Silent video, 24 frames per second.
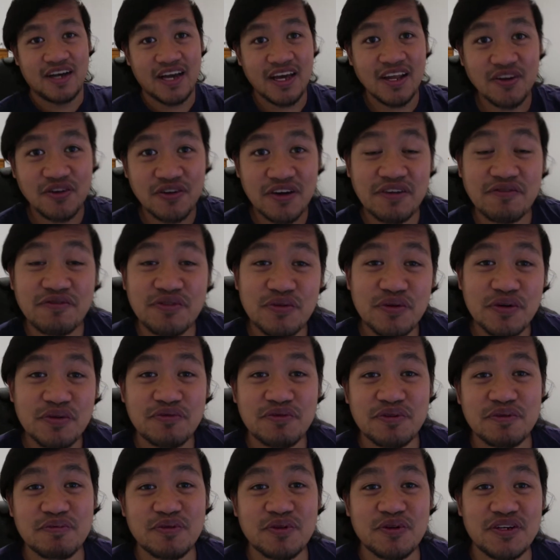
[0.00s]
Hello everyone
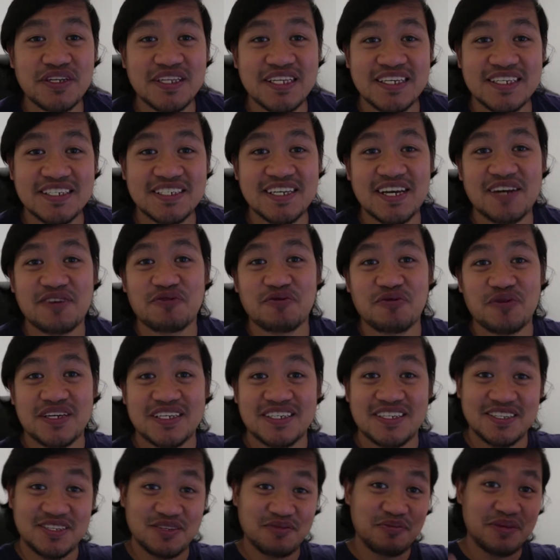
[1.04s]
from Northeast
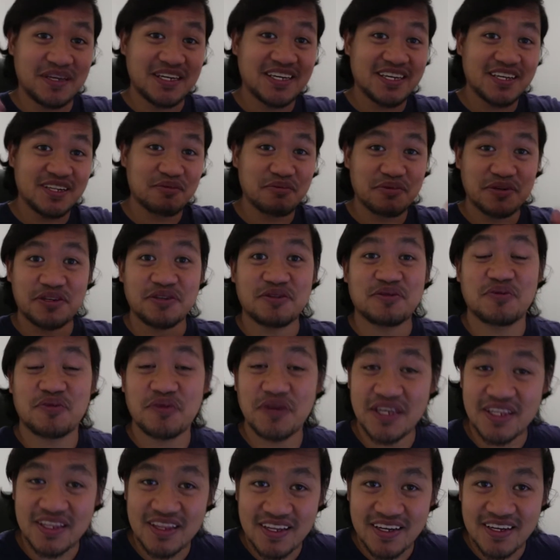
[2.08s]
Southwest, it's me Gilbert
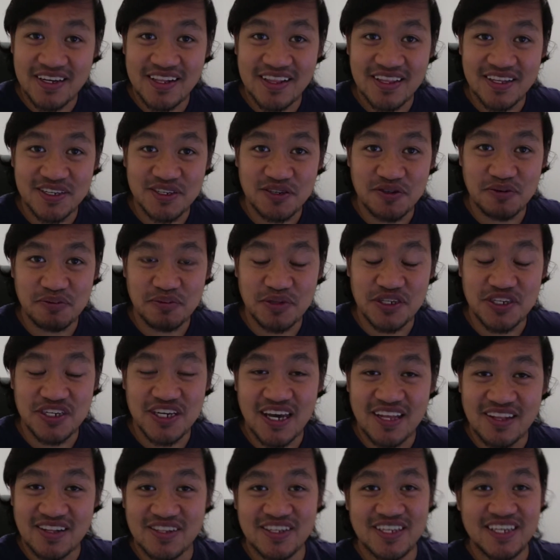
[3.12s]
with Lagil Discovers
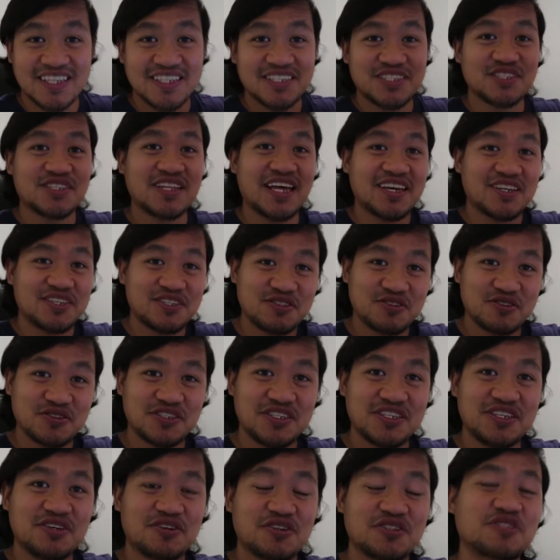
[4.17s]
Channel. It's nice to
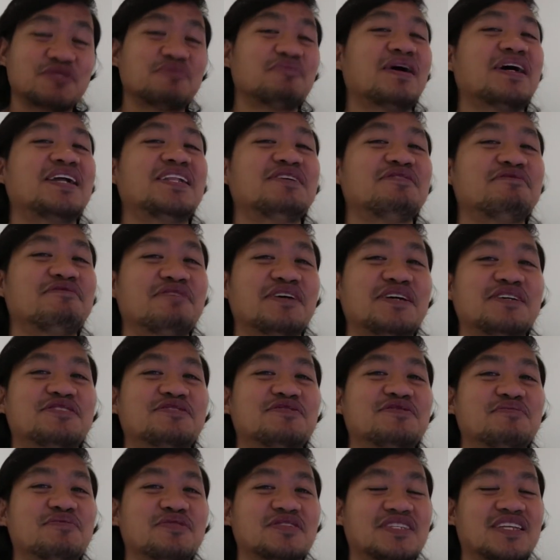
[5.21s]
see your smiling face.
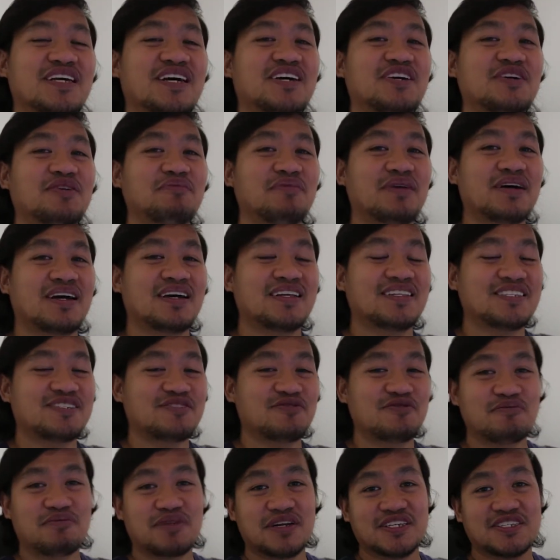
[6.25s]
Kumusta kayo mga
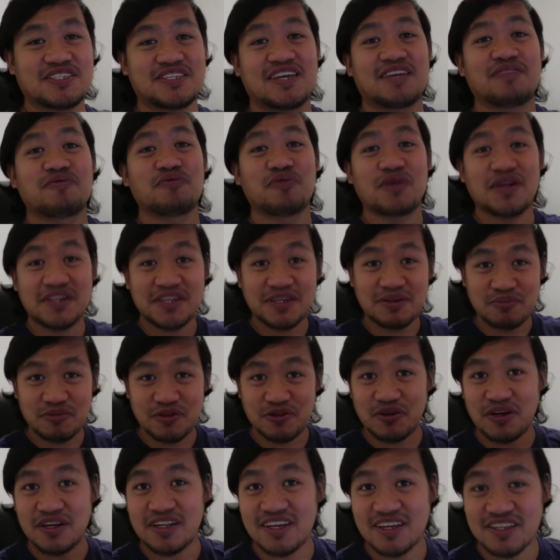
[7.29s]
kadiscovers and welcome
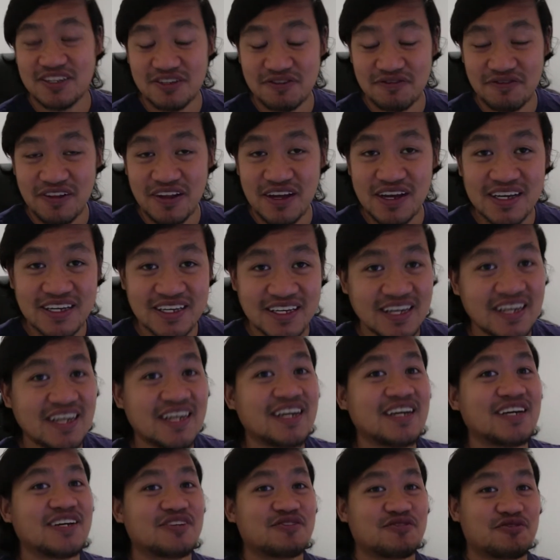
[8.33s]
to another vlog.
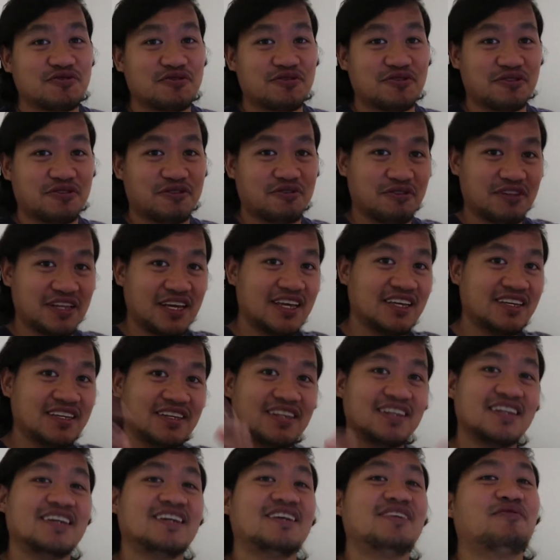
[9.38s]
So
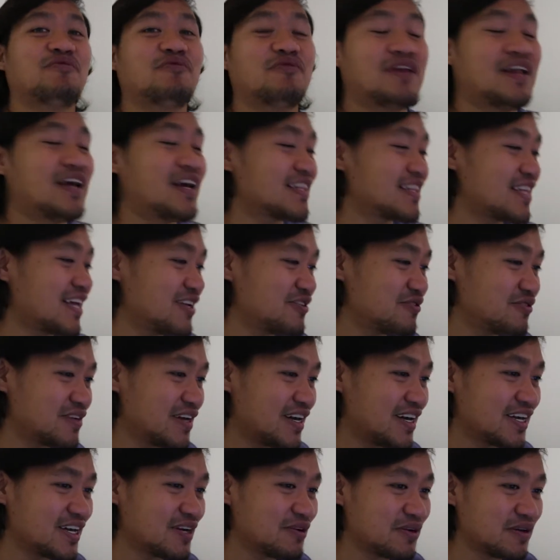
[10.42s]
today, wala tayong
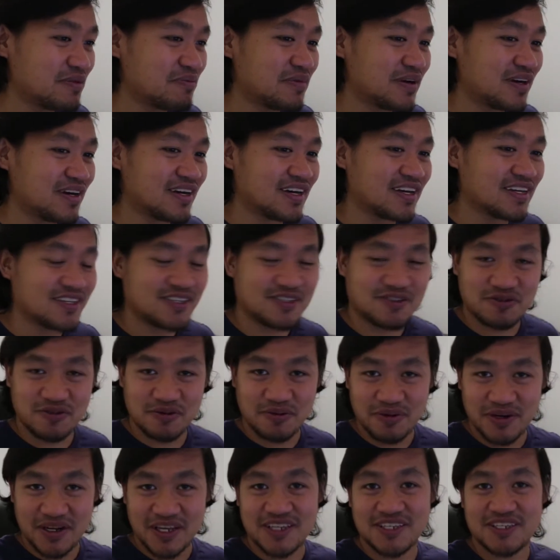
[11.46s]
gagawin mga
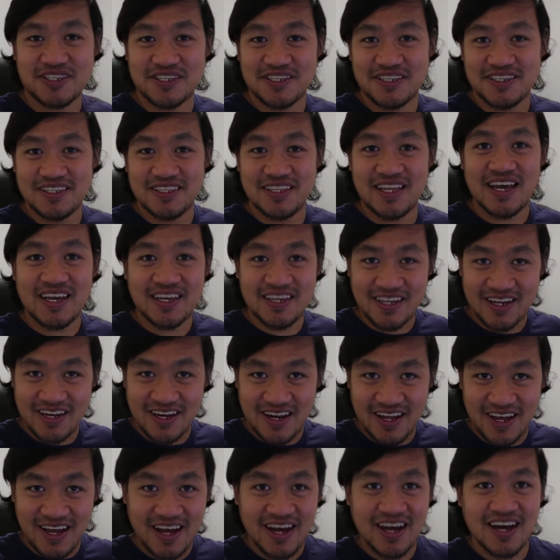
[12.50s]
kadiscovers
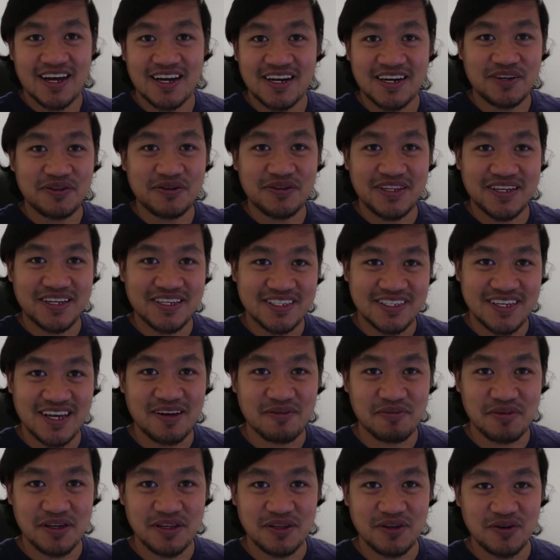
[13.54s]
dahil araw ng
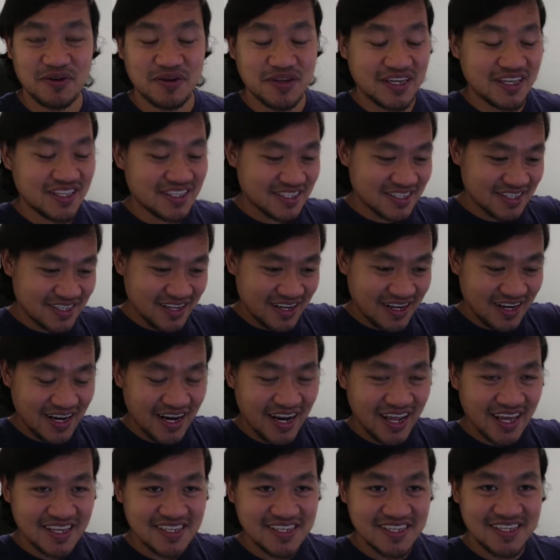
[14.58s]
Sabado. It's
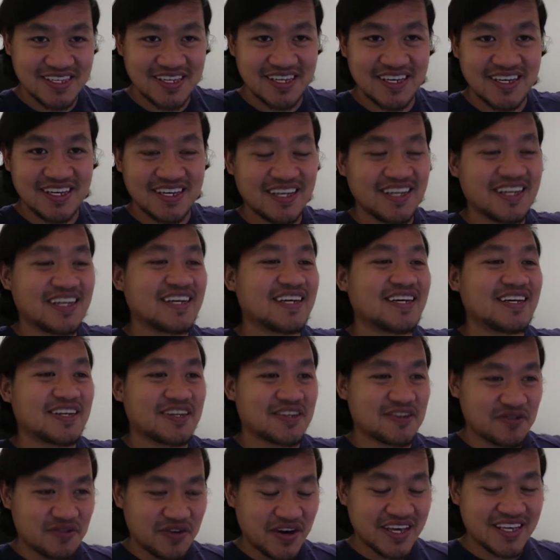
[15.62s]
lazy,
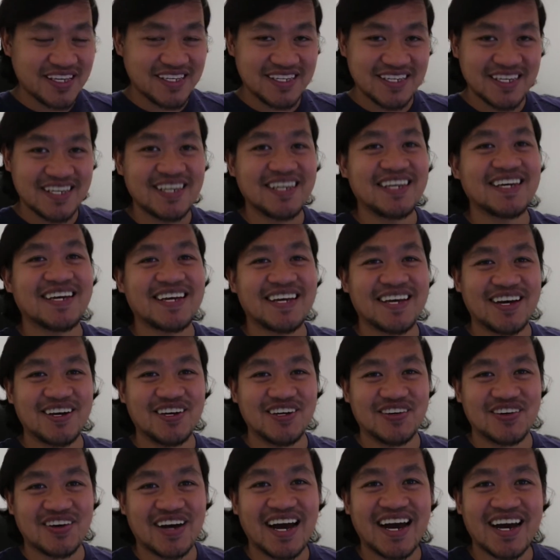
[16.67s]
crazy
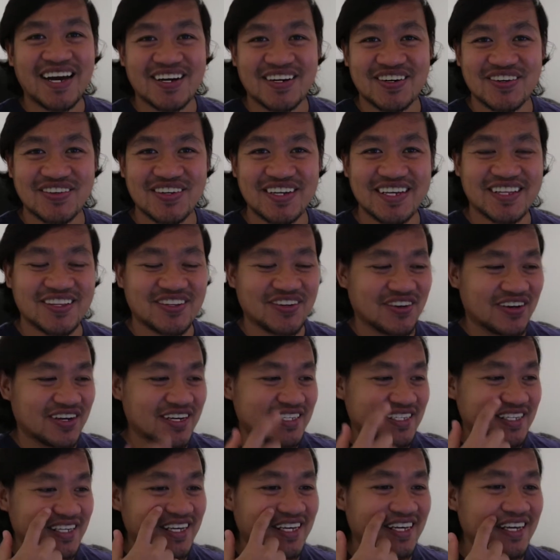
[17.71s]
ngayong araw na ito
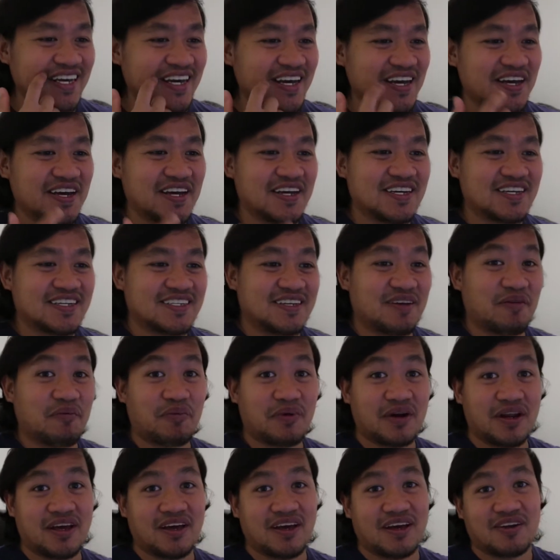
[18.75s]
kasi
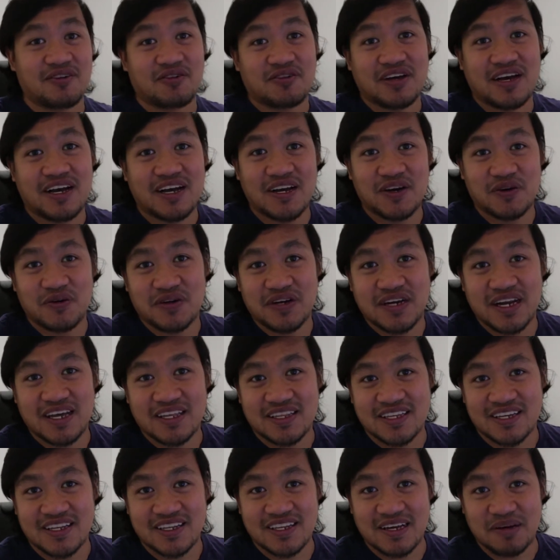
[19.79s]
syempre anong gagawin
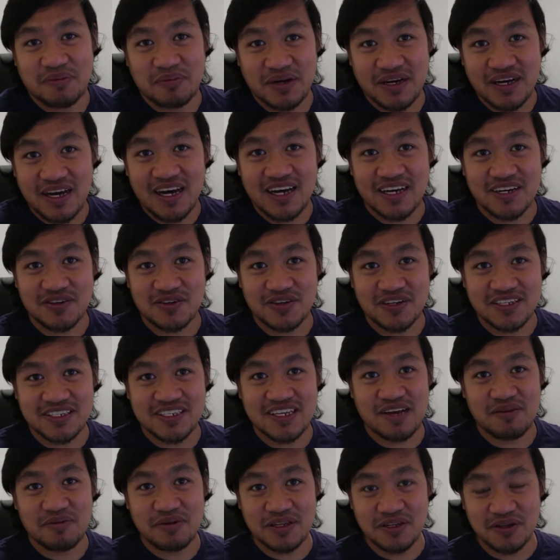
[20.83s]
natin kapag araw ng
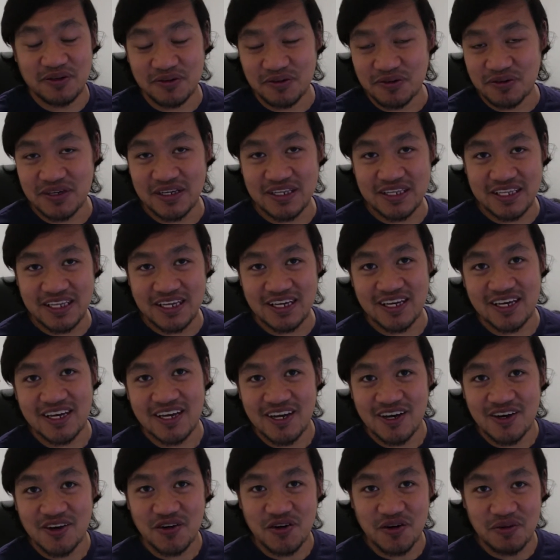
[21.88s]
Sabado kung hindi
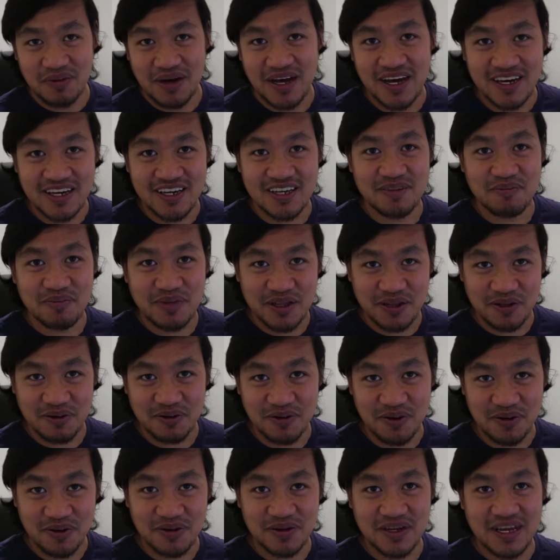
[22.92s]
kumain,
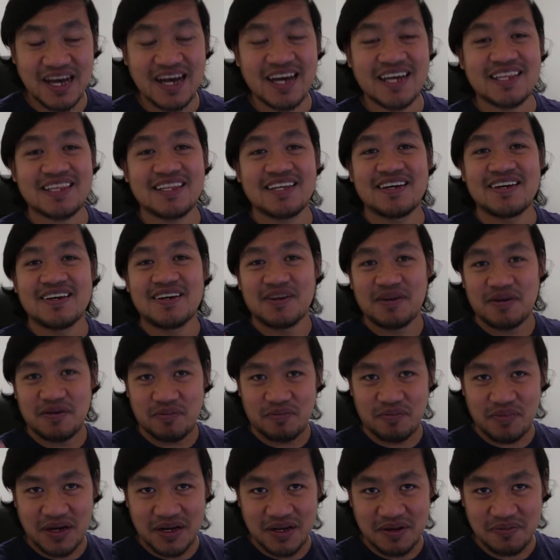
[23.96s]
matulog at
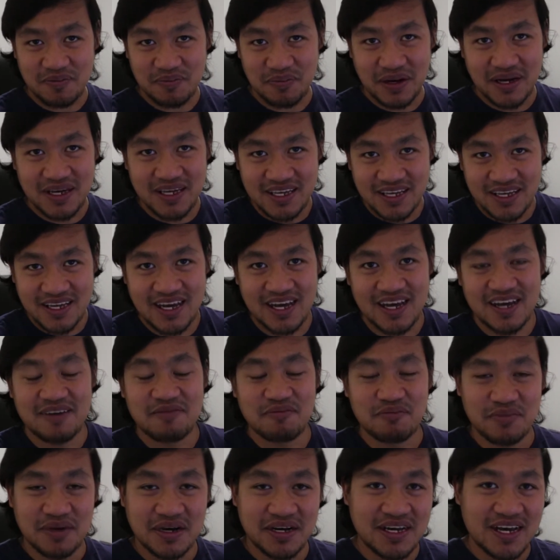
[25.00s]

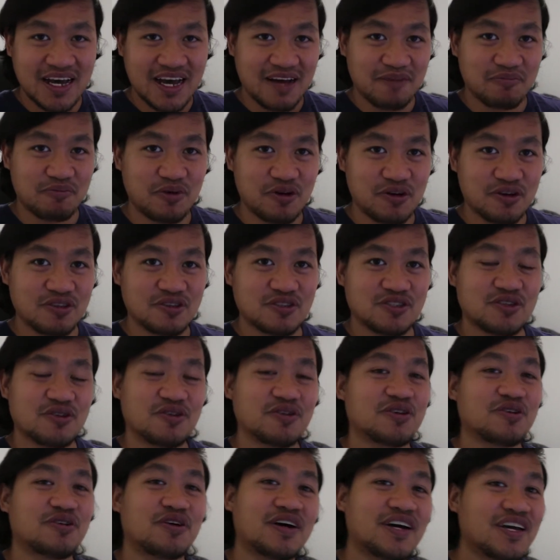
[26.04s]
magpahinga maghapon.
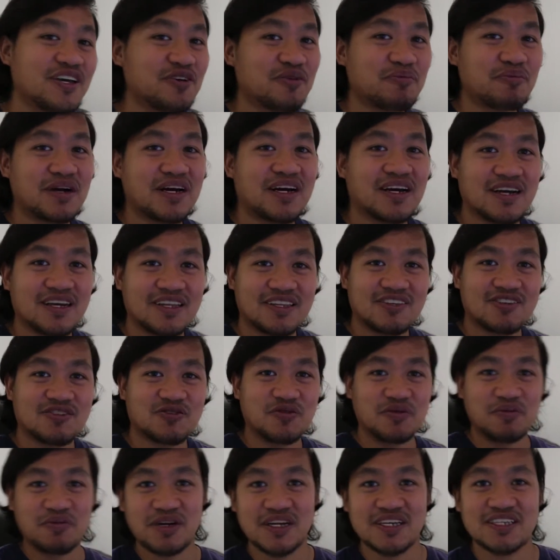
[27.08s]
So, kayo mga
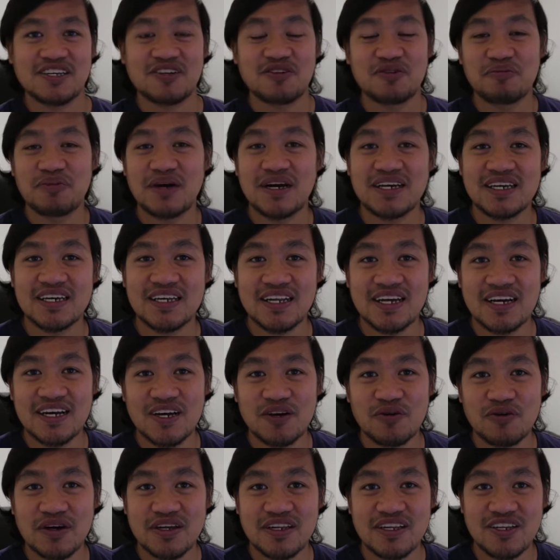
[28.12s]
kadiskubra, ano ba ang
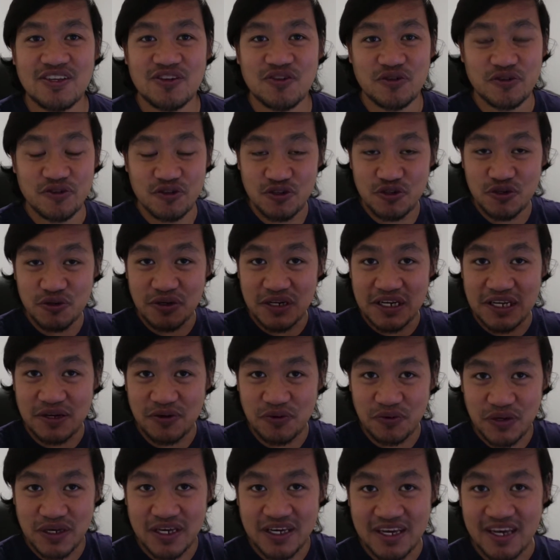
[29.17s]
ginagawa ninyo
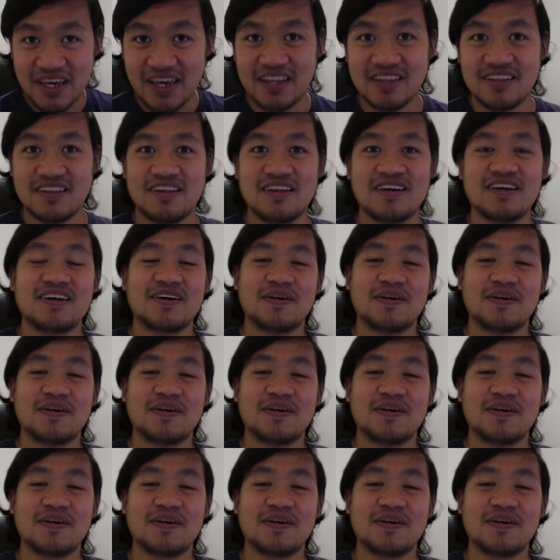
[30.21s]
during weekend